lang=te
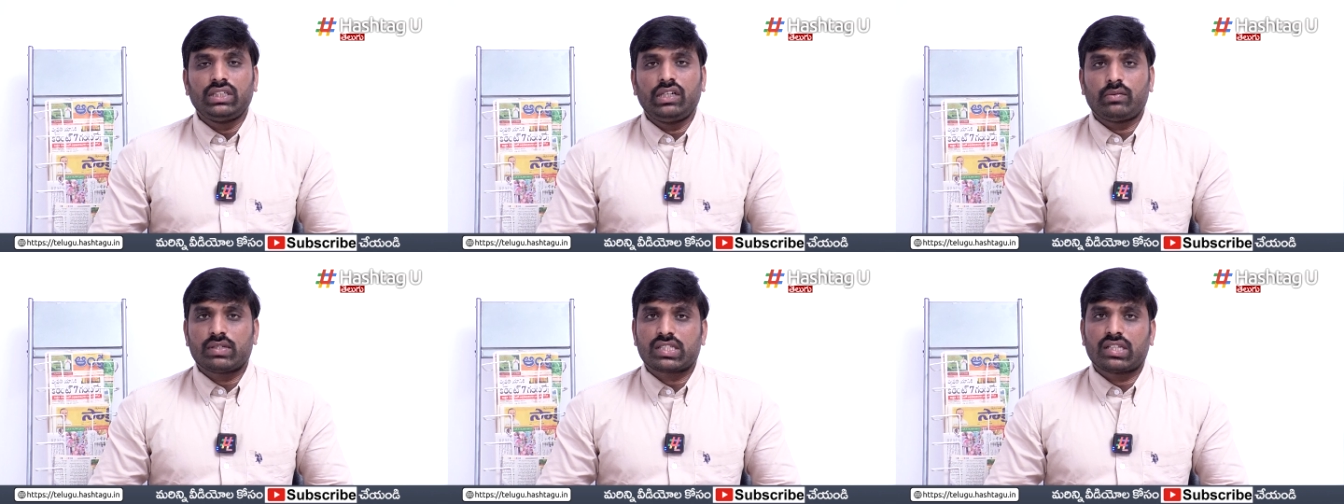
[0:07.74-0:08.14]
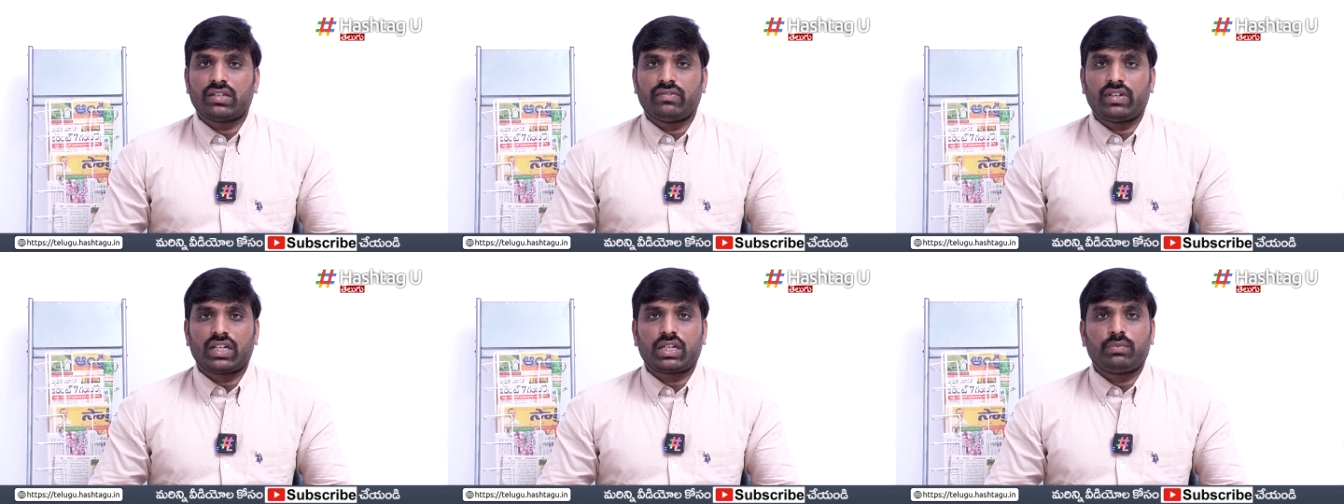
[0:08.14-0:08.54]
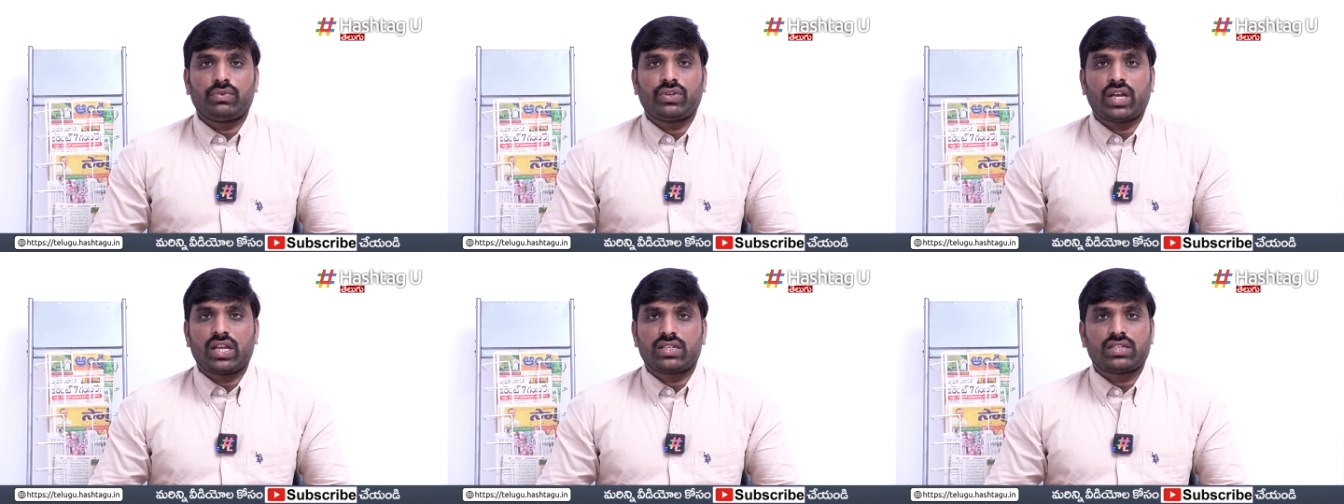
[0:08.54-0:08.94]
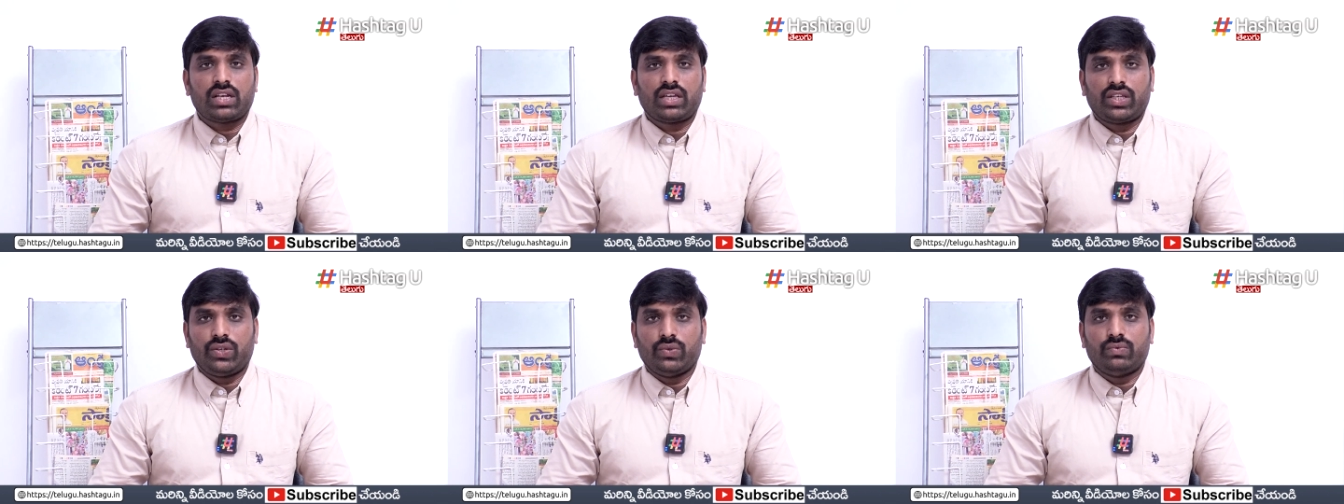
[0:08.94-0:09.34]
నమస్తే వెల్కమ్ టు హ్యాష్
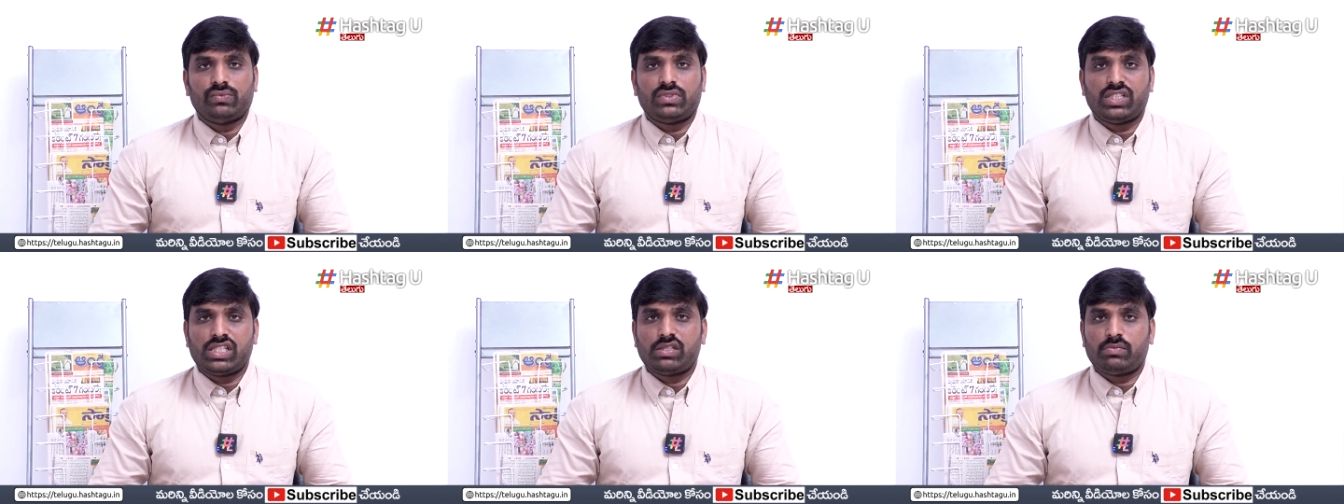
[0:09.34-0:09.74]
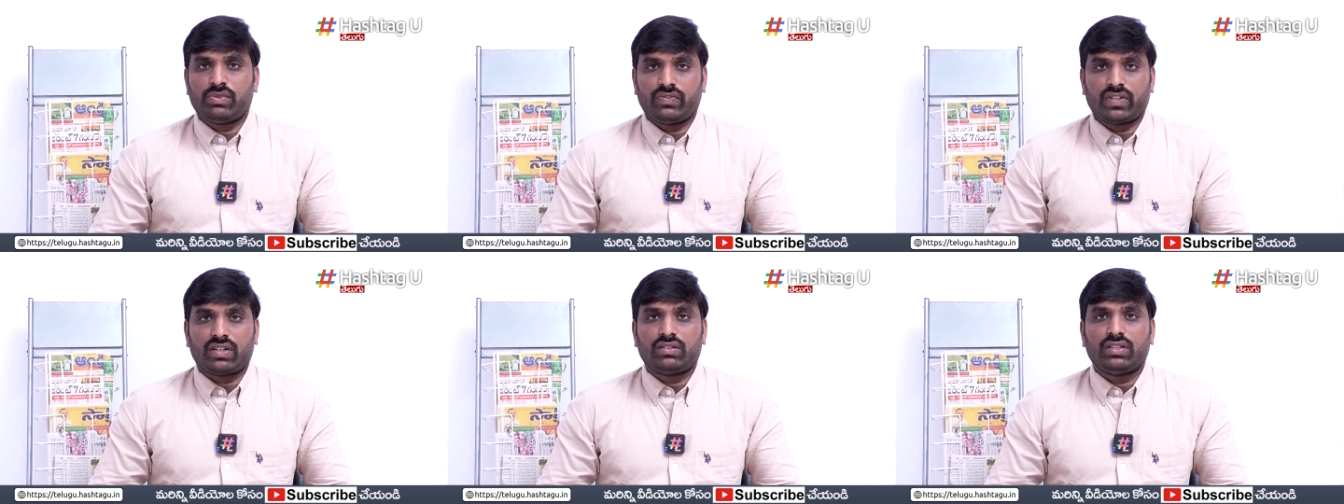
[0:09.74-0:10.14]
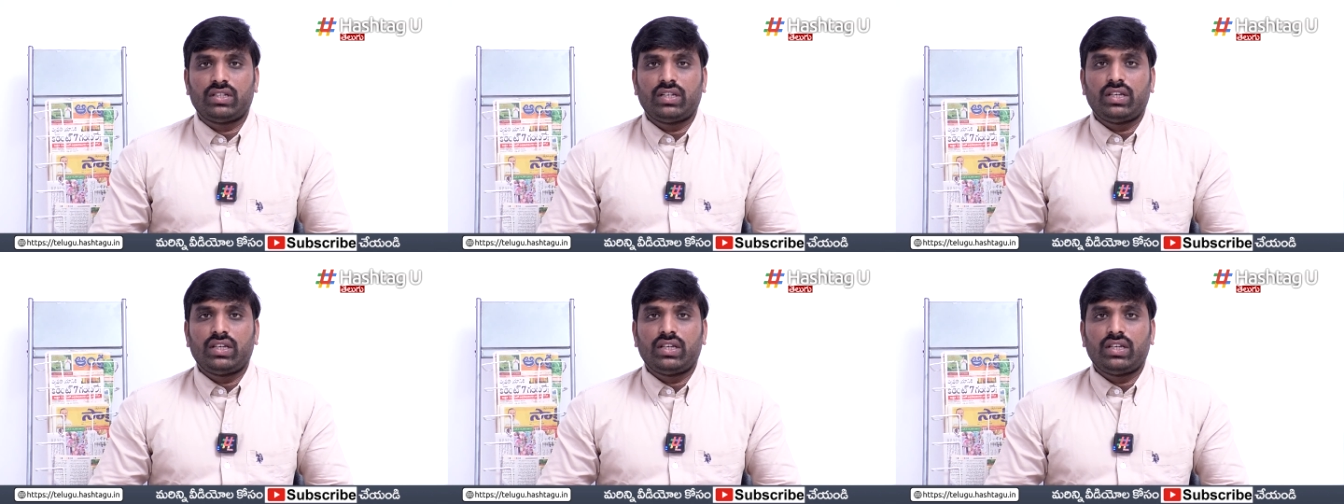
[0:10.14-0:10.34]
ట్యాగ్ యూ నేను మీ వరం